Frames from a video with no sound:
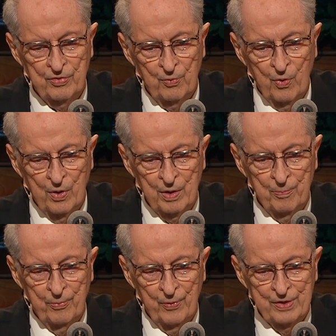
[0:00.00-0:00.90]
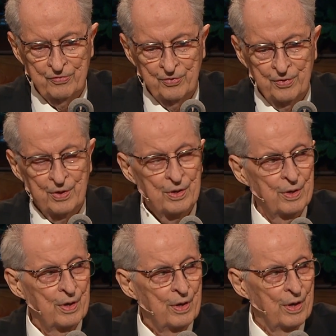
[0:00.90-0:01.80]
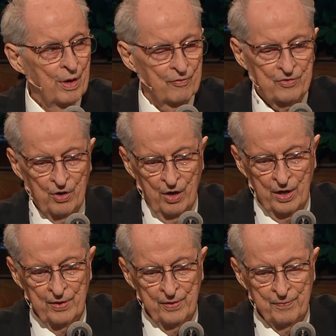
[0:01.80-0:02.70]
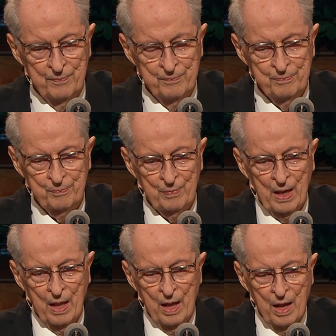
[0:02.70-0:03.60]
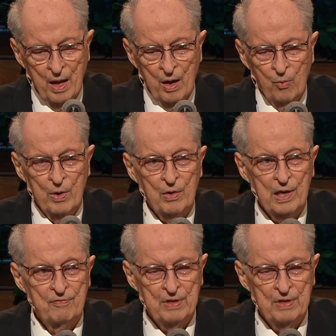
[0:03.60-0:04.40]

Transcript: честь находиться среди носителей царственного священства Бога.